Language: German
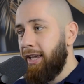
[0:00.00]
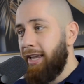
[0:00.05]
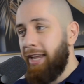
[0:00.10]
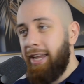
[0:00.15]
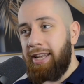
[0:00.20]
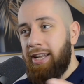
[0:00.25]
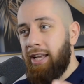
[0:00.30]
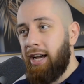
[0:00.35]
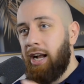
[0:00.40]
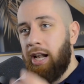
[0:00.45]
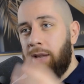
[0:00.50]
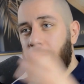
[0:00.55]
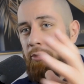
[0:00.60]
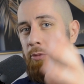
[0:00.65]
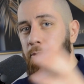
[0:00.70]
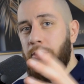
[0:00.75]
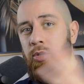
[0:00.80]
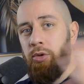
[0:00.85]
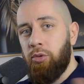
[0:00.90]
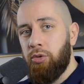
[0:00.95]
innerhalb von
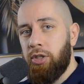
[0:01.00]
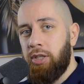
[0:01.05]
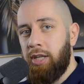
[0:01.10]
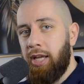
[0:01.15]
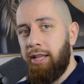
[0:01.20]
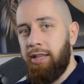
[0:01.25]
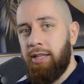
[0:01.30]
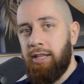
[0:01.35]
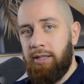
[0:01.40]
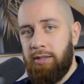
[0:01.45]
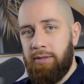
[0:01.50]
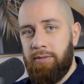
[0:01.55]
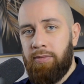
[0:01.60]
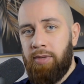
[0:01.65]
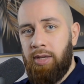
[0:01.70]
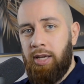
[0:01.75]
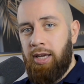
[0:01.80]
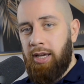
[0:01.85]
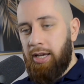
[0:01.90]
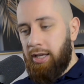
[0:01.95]
Minuten ändern,
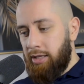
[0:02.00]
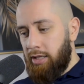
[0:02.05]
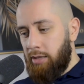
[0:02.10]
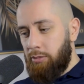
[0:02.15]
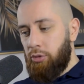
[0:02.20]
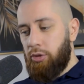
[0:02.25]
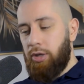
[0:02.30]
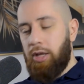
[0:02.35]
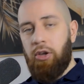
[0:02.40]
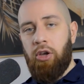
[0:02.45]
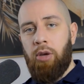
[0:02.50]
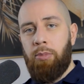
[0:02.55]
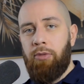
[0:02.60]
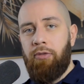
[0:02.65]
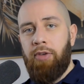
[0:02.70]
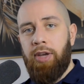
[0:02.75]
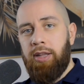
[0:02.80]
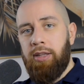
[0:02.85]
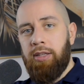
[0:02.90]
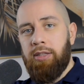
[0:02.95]
indem du deinen Körper
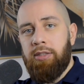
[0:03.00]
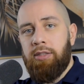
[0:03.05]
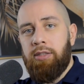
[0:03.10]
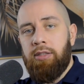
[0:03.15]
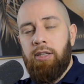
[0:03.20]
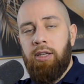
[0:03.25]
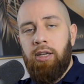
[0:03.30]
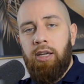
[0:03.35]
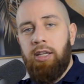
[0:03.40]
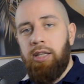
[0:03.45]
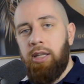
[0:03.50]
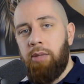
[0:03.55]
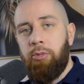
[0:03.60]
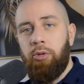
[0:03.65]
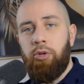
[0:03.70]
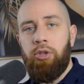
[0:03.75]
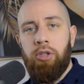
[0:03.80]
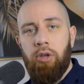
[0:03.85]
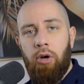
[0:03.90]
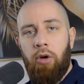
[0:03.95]
veränderst, indem du
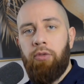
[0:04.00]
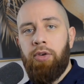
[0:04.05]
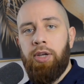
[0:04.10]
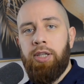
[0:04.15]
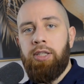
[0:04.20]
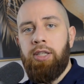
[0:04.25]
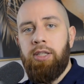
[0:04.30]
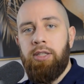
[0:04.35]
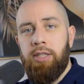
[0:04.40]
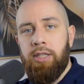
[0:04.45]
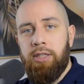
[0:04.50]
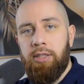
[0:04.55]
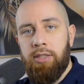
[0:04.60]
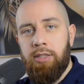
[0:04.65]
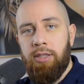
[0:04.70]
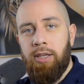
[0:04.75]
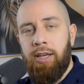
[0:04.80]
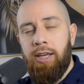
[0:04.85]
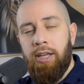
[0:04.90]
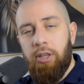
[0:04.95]
dich aufrecht
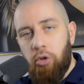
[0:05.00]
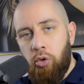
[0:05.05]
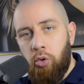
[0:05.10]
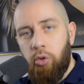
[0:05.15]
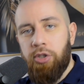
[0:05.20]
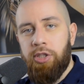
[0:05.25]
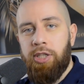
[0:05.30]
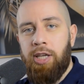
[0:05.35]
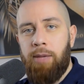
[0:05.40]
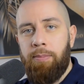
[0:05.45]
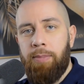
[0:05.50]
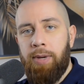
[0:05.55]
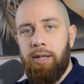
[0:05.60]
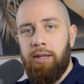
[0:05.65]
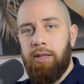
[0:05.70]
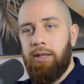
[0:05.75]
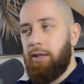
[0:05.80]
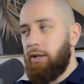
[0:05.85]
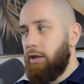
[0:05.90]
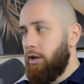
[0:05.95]
hinsetzt. Tu es einmal.
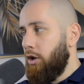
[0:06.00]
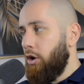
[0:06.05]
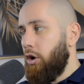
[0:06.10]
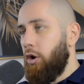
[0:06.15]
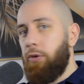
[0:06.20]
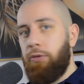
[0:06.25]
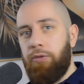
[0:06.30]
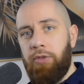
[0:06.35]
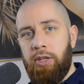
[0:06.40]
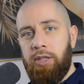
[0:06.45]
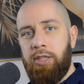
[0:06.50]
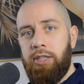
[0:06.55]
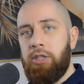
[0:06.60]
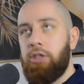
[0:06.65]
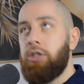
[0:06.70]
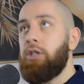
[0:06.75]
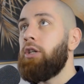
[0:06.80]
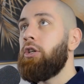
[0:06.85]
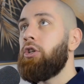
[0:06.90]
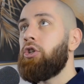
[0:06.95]
Öffne
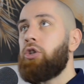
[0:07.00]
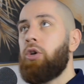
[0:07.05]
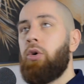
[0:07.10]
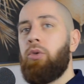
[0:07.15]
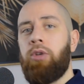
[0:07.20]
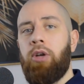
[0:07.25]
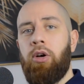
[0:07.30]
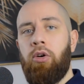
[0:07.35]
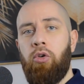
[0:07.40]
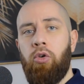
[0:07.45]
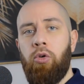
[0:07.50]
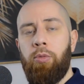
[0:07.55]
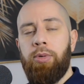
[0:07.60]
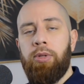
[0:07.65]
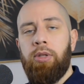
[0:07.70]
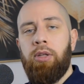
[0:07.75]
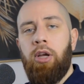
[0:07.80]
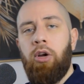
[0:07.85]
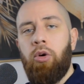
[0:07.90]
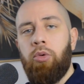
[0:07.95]
dich, schau nach
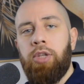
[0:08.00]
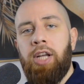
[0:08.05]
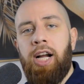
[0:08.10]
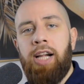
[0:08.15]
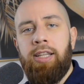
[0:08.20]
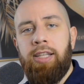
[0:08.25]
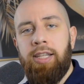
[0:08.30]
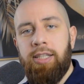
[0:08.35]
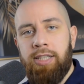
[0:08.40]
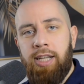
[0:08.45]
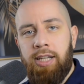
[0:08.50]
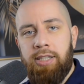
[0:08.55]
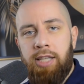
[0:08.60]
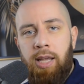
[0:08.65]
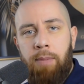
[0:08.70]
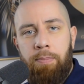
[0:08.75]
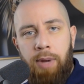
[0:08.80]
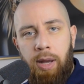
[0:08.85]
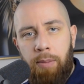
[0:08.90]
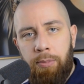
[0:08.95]
oben und halte das Ganze
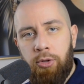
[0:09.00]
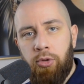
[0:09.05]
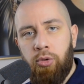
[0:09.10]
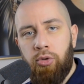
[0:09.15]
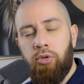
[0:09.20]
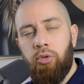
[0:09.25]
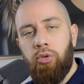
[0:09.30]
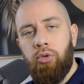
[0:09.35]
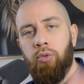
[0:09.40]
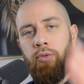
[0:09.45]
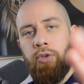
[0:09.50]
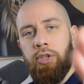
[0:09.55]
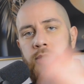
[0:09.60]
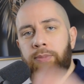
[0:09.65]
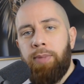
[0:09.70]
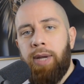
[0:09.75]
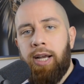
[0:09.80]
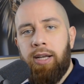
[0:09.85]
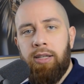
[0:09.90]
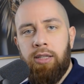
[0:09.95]
ein paar Minuten und du wirst
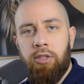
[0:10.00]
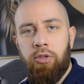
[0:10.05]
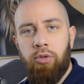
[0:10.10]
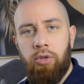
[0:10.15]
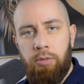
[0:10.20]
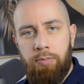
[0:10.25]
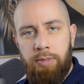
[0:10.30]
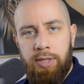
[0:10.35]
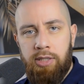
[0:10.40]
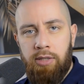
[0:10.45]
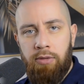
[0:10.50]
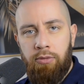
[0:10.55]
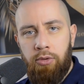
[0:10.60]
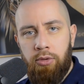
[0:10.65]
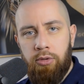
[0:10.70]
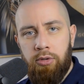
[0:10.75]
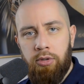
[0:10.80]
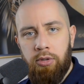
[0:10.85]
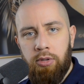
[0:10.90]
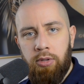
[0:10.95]
merken, dass du dich besser
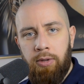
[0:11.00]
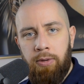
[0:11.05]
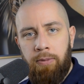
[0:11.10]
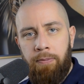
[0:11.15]
fühlst.